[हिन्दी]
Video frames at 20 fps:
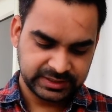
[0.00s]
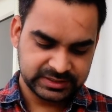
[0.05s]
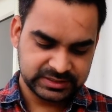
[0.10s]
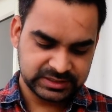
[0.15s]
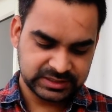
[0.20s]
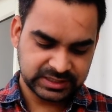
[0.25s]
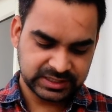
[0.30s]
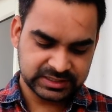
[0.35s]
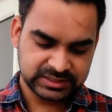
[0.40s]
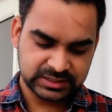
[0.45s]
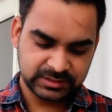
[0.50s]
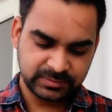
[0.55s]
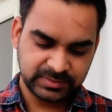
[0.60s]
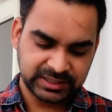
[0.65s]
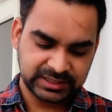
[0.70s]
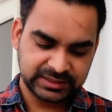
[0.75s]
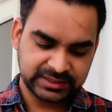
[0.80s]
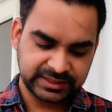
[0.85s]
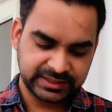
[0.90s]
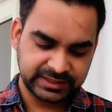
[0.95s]
इसी तरह से हम
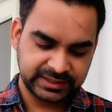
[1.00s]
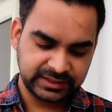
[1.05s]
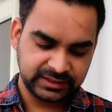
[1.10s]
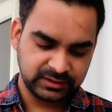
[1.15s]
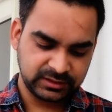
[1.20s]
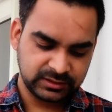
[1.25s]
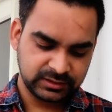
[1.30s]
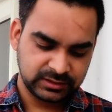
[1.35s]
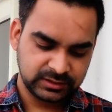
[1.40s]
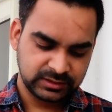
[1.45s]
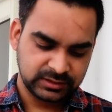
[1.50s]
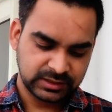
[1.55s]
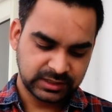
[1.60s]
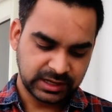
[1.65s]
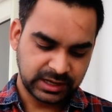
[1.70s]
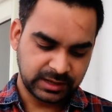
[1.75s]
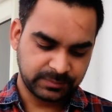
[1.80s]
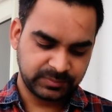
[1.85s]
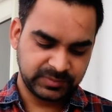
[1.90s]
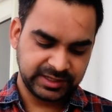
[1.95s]
डालते रहेंगे
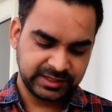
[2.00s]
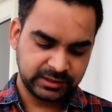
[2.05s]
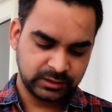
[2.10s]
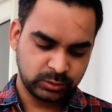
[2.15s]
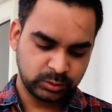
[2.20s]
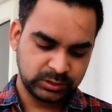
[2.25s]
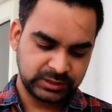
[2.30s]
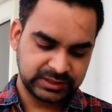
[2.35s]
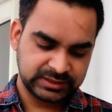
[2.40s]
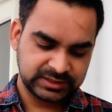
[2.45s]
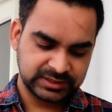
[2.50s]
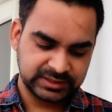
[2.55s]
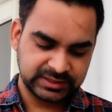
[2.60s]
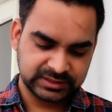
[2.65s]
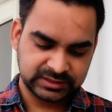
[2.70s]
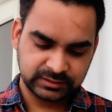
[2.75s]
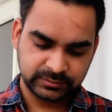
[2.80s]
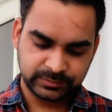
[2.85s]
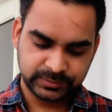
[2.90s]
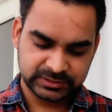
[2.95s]
आप देख रहे हो देखते
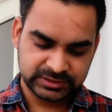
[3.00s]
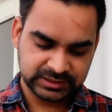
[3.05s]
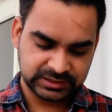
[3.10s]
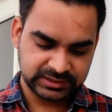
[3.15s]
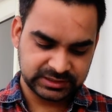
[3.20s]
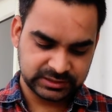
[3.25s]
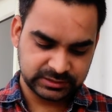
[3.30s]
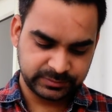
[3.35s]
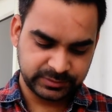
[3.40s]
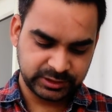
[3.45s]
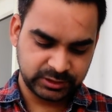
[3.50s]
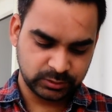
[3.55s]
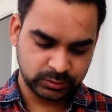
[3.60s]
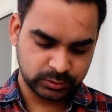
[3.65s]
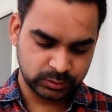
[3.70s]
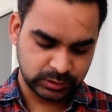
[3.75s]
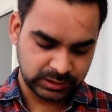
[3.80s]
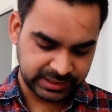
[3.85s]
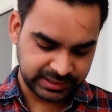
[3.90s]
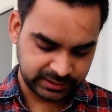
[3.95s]
देखते जल्दी से वीडियो
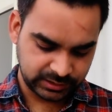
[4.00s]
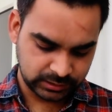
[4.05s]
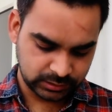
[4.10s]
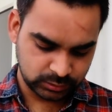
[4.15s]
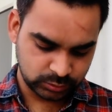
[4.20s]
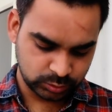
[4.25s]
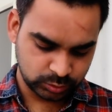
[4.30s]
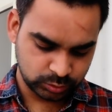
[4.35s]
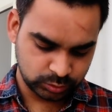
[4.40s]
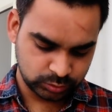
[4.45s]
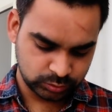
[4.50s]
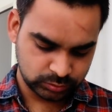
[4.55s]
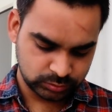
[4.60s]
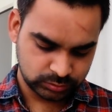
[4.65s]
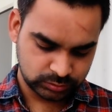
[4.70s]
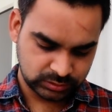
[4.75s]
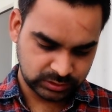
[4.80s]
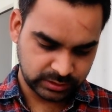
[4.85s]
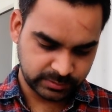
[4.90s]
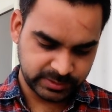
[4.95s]
को लाइक कर दो
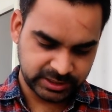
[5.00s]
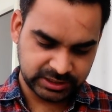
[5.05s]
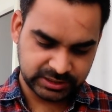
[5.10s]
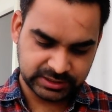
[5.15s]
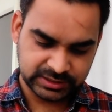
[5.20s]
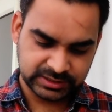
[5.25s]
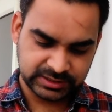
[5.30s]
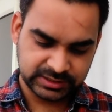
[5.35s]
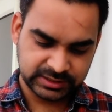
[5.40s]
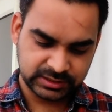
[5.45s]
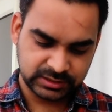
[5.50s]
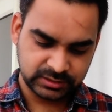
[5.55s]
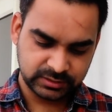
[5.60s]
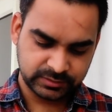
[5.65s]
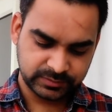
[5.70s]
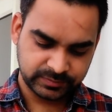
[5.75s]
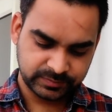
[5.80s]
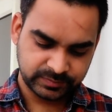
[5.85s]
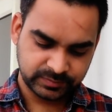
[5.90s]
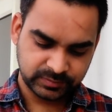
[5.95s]
कमेंट कर देना
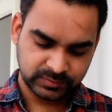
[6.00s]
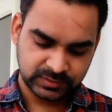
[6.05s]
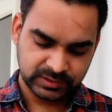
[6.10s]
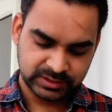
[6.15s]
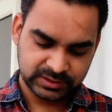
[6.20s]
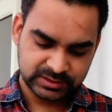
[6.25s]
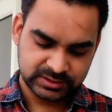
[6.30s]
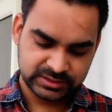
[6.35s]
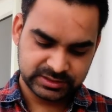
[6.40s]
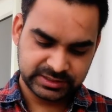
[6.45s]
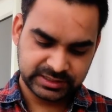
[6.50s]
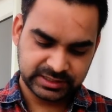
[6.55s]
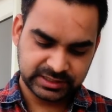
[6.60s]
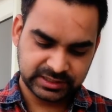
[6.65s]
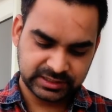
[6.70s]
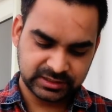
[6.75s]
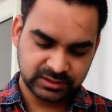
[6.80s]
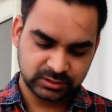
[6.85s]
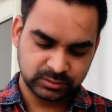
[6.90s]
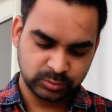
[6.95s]
शेयर
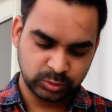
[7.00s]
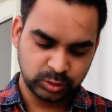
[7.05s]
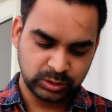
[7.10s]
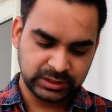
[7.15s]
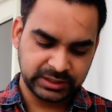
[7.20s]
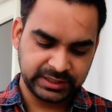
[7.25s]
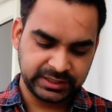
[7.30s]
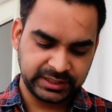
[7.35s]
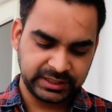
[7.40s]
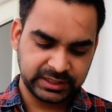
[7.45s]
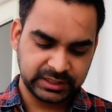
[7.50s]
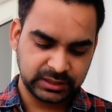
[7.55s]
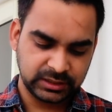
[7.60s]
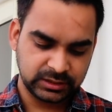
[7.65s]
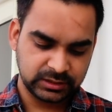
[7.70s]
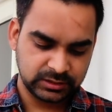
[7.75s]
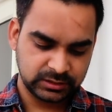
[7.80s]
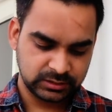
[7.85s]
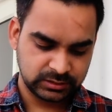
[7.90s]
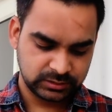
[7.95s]
करना तो भूलना ही नहीं
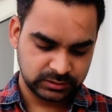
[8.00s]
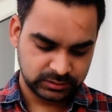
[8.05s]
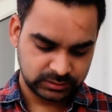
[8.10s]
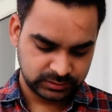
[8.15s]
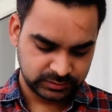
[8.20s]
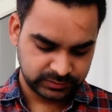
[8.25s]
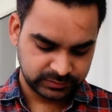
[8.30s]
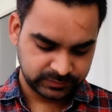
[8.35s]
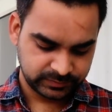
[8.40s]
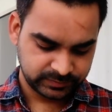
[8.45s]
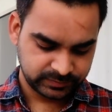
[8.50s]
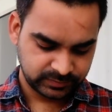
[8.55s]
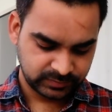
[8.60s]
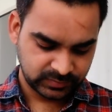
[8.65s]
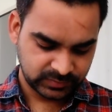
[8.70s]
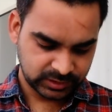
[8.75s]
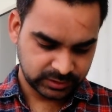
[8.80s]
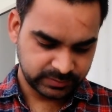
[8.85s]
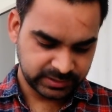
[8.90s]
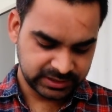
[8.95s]

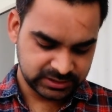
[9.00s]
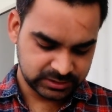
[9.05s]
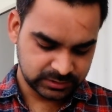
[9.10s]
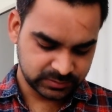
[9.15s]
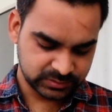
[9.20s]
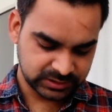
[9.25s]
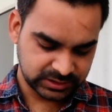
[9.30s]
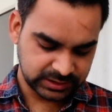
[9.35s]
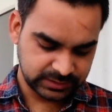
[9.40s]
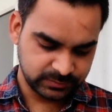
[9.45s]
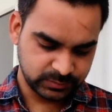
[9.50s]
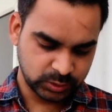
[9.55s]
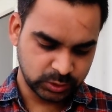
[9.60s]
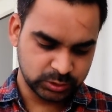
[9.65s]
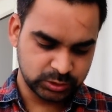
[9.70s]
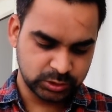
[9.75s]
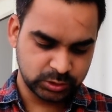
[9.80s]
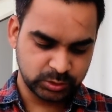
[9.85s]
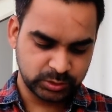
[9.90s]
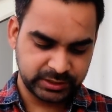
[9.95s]
है भाई सब्सक्राइब
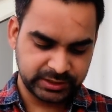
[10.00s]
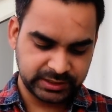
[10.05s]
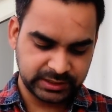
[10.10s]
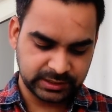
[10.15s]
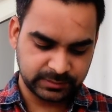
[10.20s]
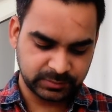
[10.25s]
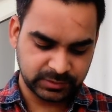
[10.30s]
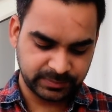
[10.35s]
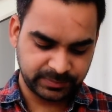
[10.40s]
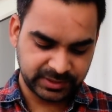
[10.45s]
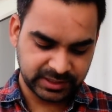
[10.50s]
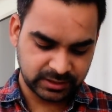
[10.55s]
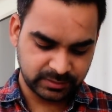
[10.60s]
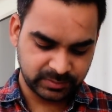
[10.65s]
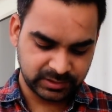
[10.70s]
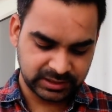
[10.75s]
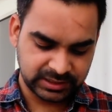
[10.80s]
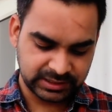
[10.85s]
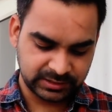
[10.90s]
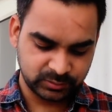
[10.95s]
बहुत ज़रूरी है आपका प्यार
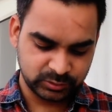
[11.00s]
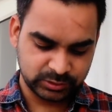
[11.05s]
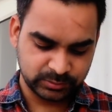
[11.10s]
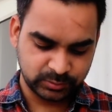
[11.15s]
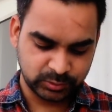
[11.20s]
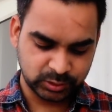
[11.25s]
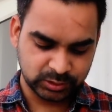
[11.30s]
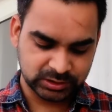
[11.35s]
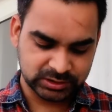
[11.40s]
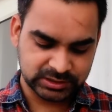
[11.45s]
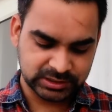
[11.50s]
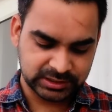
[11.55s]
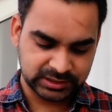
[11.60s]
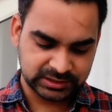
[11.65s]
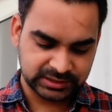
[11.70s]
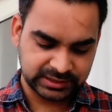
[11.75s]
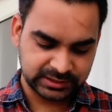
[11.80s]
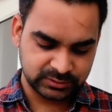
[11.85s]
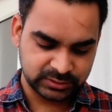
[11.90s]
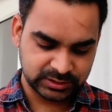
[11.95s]
मिल रहा है मुझे बहुत अच्छा
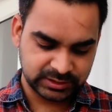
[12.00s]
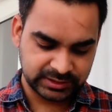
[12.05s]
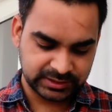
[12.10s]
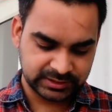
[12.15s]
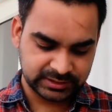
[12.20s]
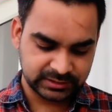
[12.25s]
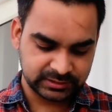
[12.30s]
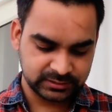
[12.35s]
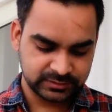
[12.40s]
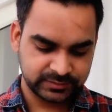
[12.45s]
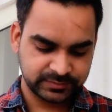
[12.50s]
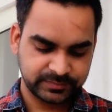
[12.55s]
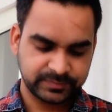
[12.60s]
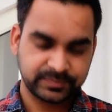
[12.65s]
लगता है उसे देख कर